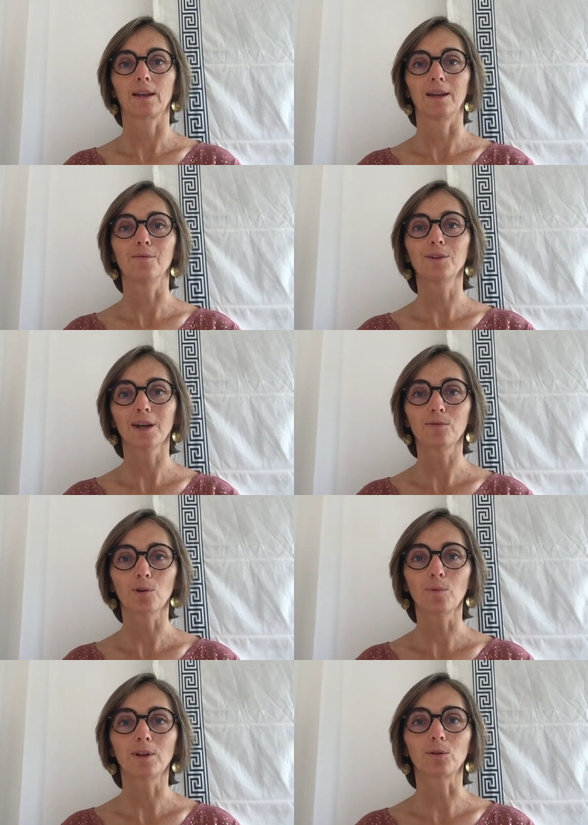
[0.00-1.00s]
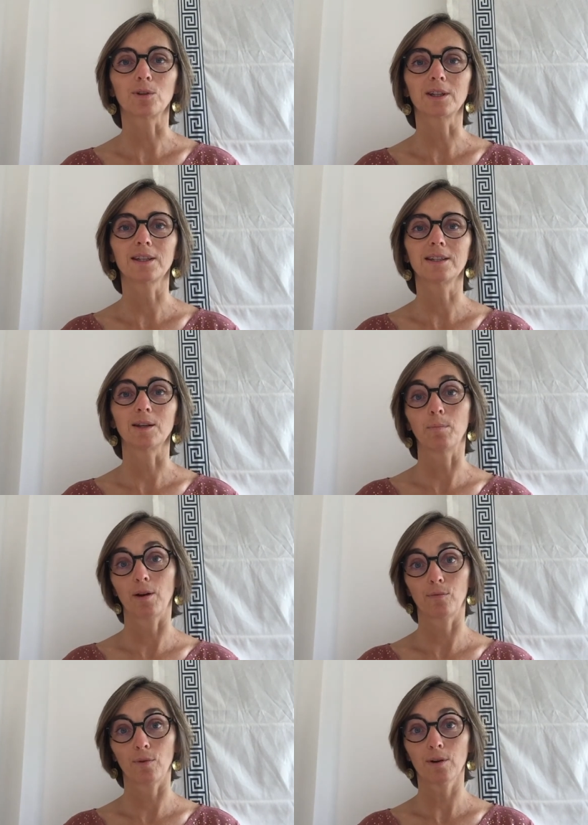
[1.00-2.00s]
Il vous arrive sûrement d'être stressé
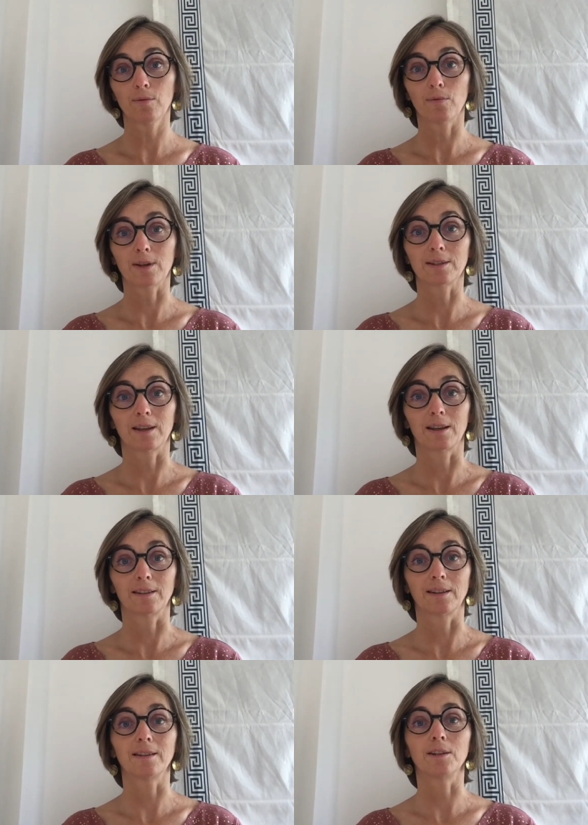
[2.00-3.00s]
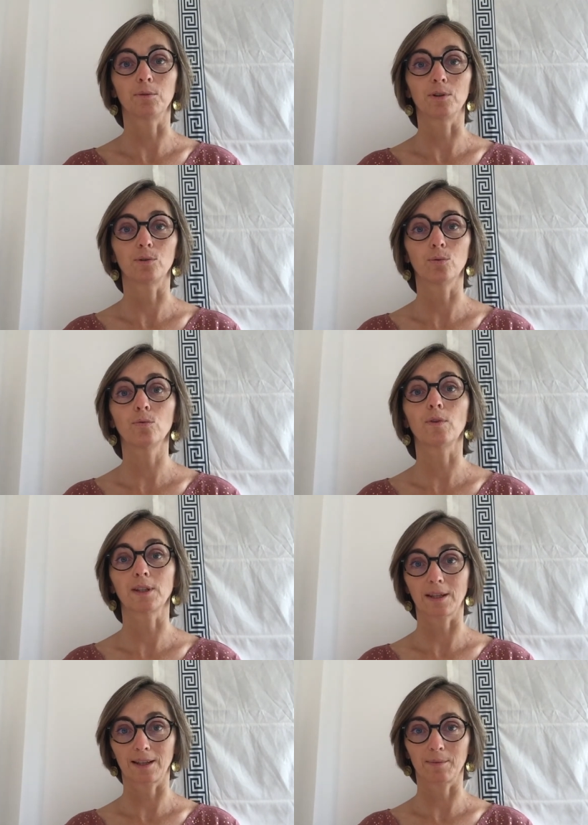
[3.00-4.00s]
parfois face à certaines situations, ou
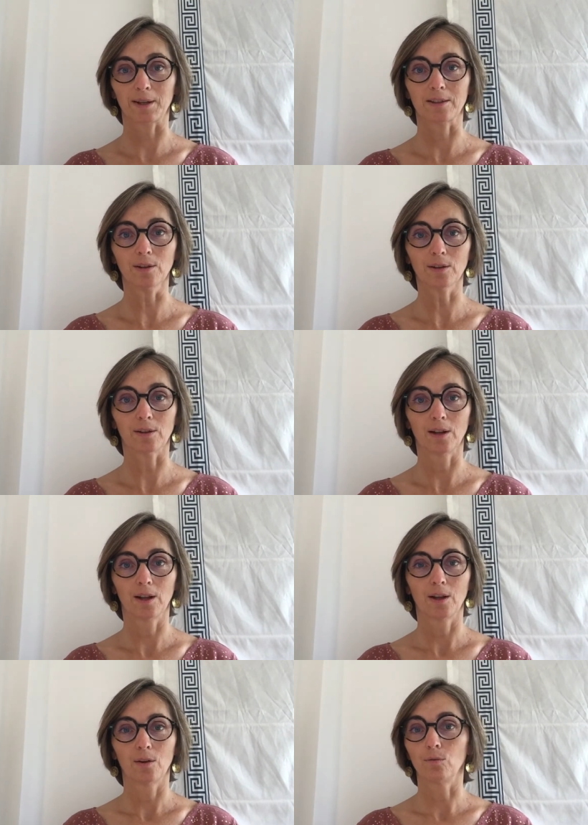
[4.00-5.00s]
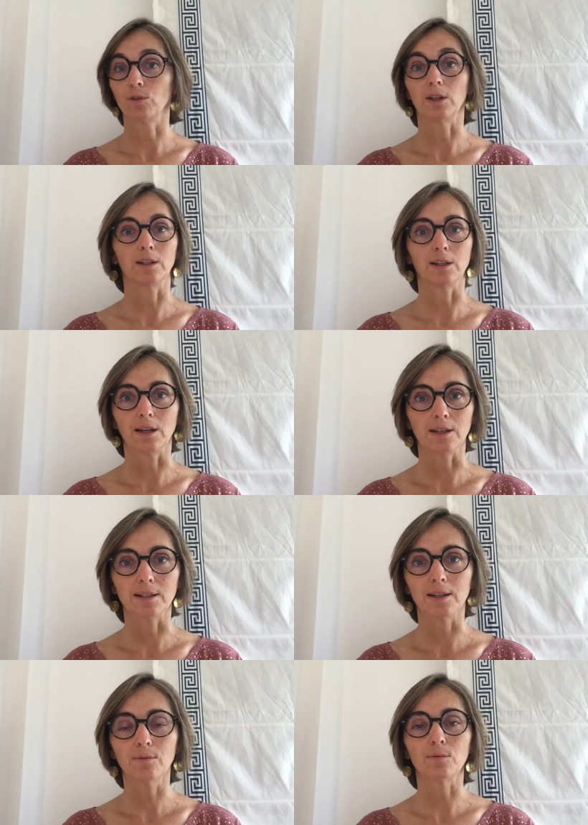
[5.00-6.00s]
face à certaines personnes. Vous êtes
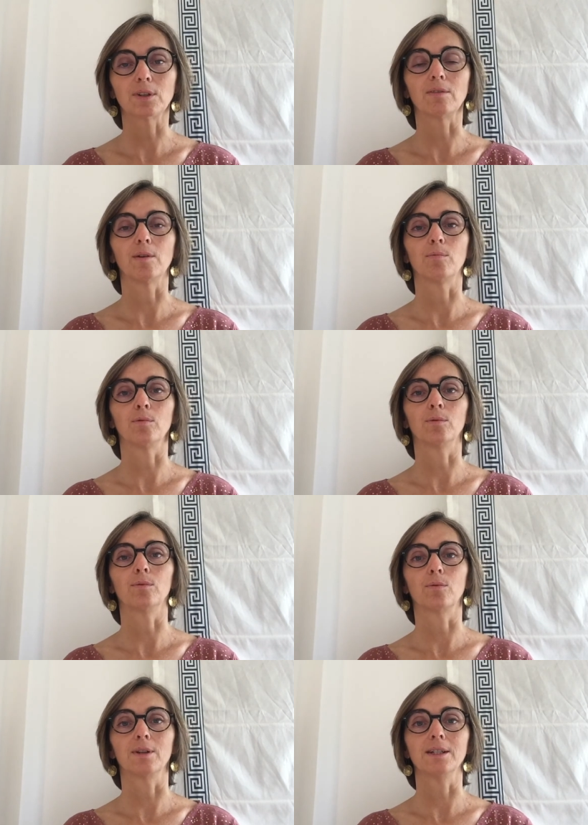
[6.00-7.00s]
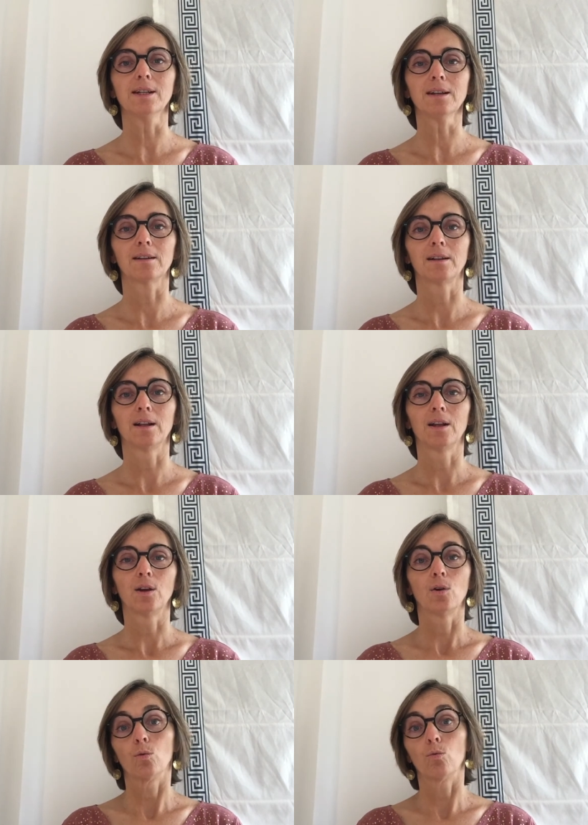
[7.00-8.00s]
tétanisé, vous ne savez plus quoi dire.
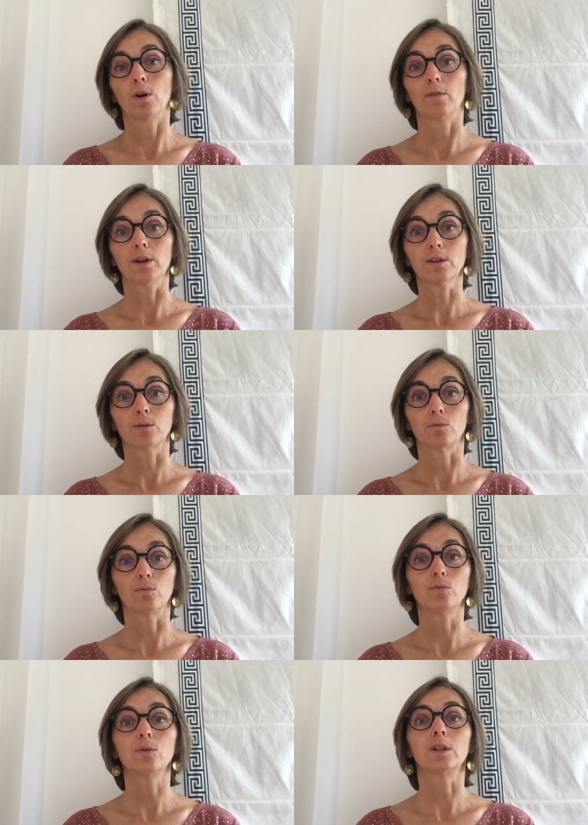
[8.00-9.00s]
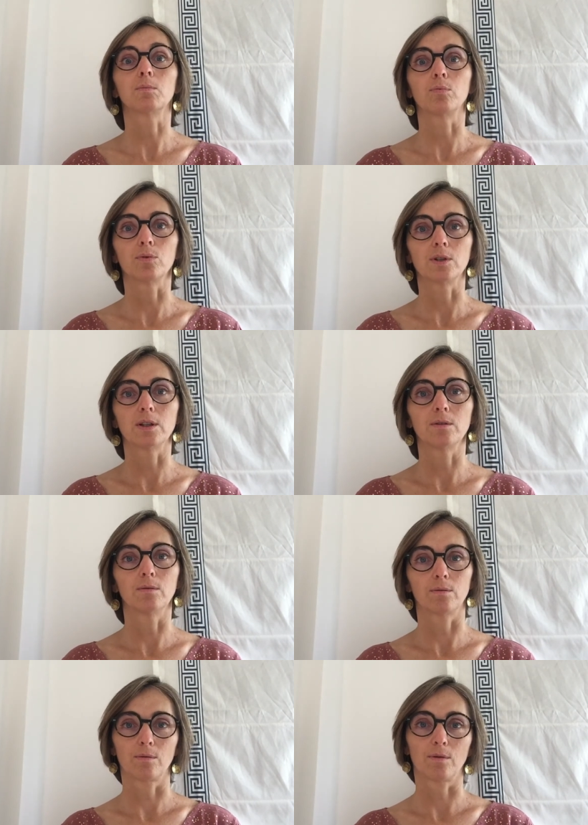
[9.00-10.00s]
Ou à l'inverse, vous explosez
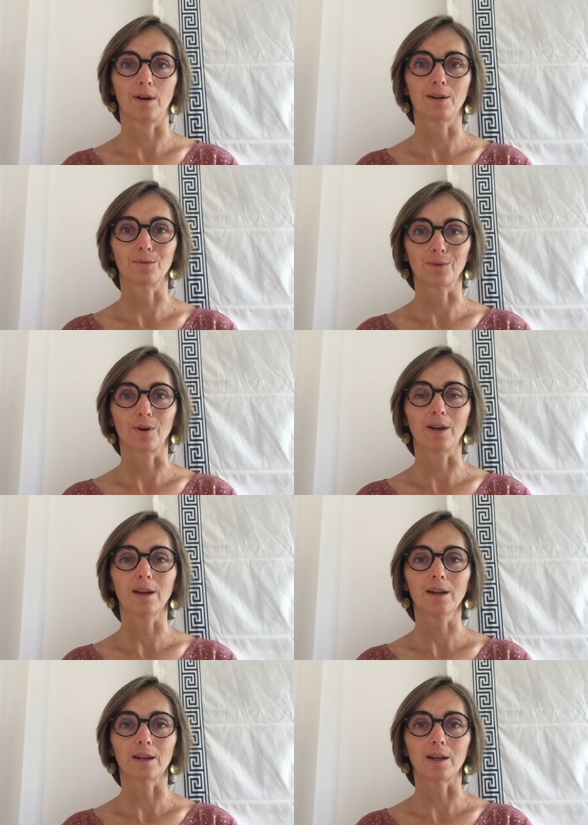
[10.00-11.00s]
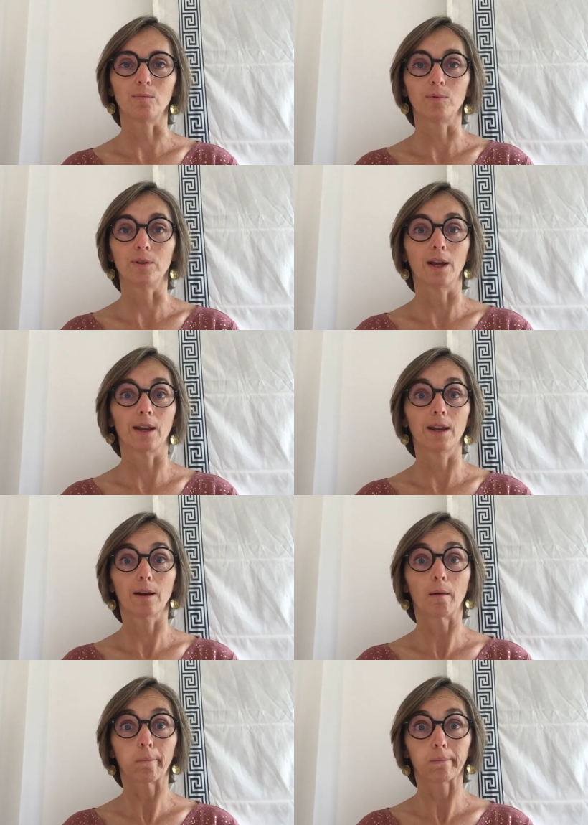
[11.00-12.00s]
de rage ou de colère. Et puis
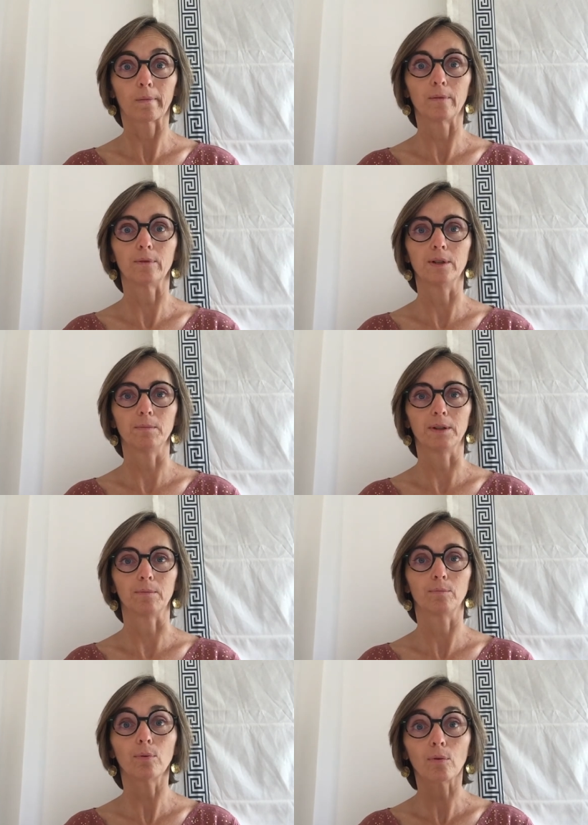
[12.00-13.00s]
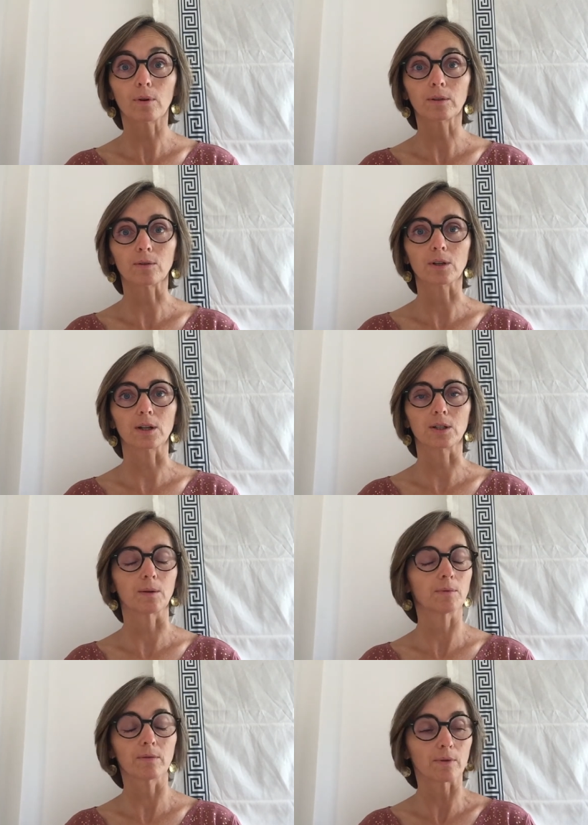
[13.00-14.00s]
derrière, vous vous dites mais pourquoi est-ce que j'ai réagi
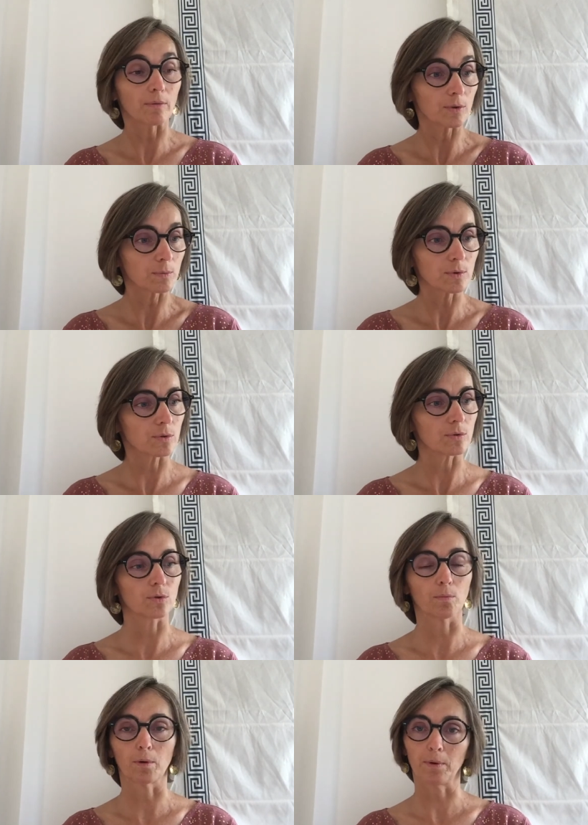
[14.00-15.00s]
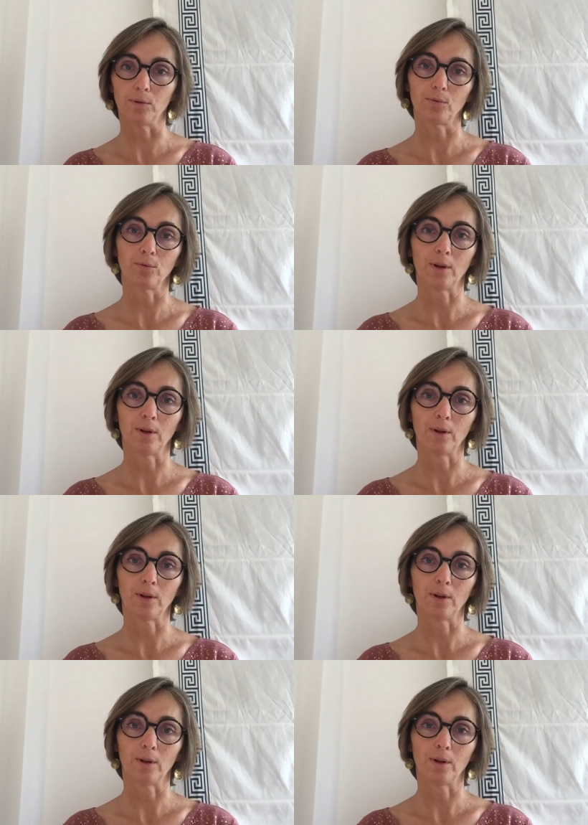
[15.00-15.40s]
comme ça franchement, je ne comprends pas du tout.